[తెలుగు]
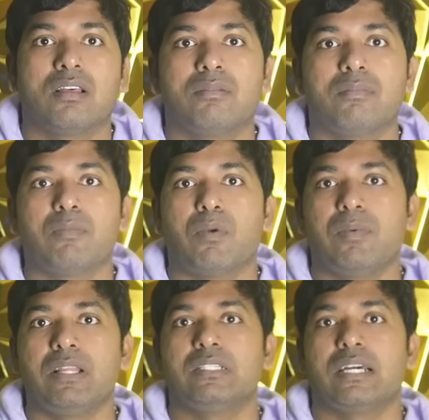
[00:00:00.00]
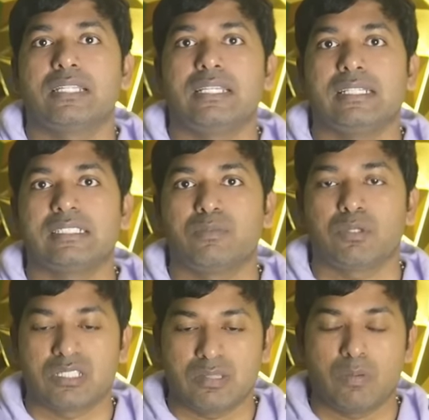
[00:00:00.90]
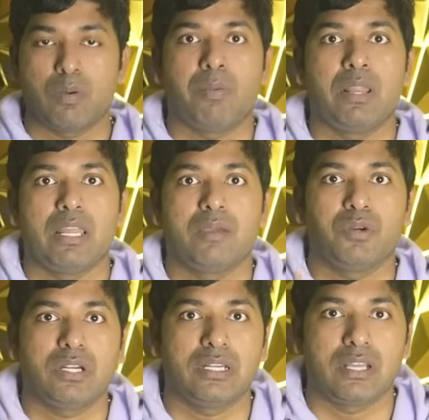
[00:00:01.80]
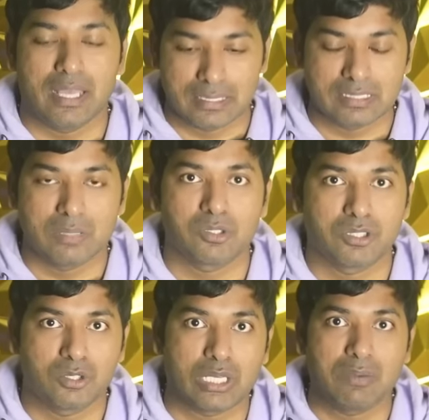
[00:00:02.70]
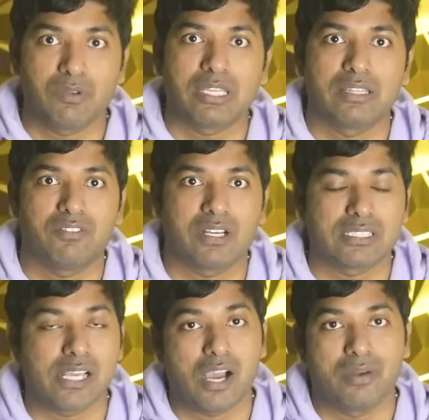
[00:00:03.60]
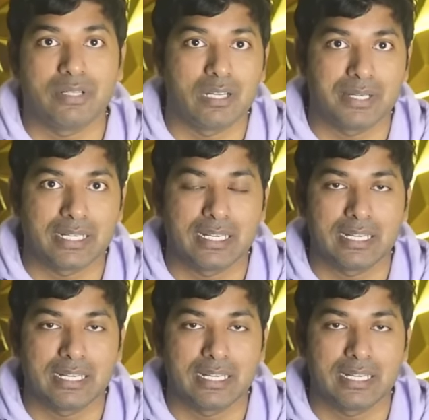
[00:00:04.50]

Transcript: మీ మొబైల్ ఛార్జింగ్ ఎంతసేపు వస్తుంది మీ మొబైల్ నేమ్ అండ్ ఎంతసేపు వస్తుందో టైం కింద ఫాస్ట్గా కామెంట్లో పెట్టేయండి